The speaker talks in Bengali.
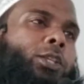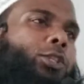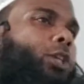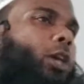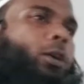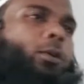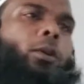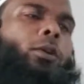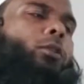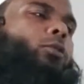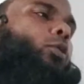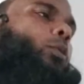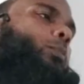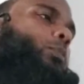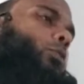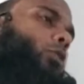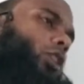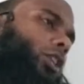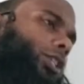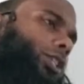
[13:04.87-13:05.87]
যখন খুব
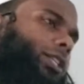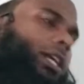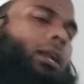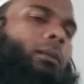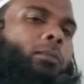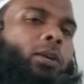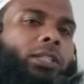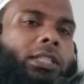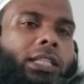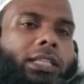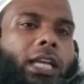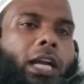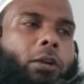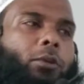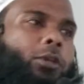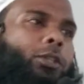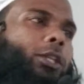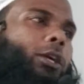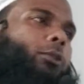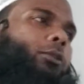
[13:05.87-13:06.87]
কষ্টের মধ্যে
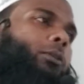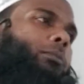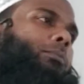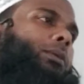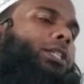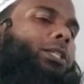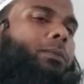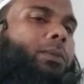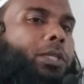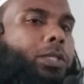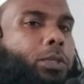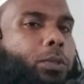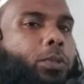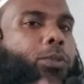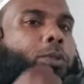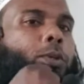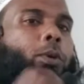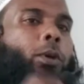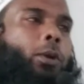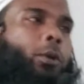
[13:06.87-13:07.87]
থাকো তখন বেশি বেশি
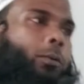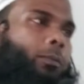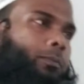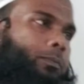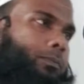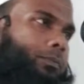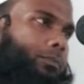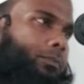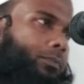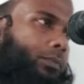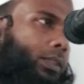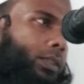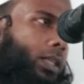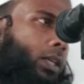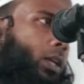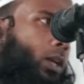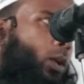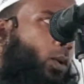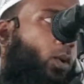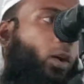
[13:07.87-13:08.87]
উজু করো
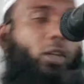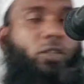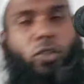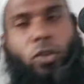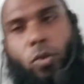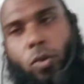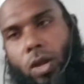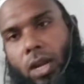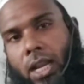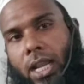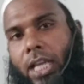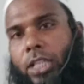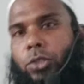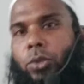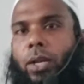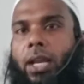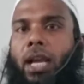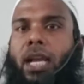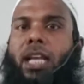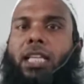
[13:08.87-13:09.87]
অজু করলেই
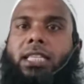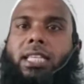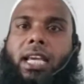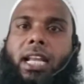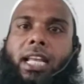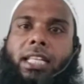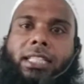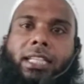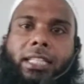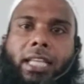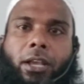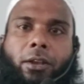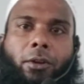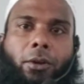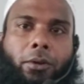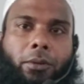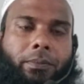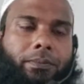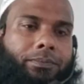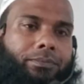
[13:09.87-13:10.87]
দুই রাখা সালাদ আদায়
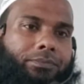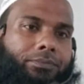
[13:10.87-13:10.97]
করো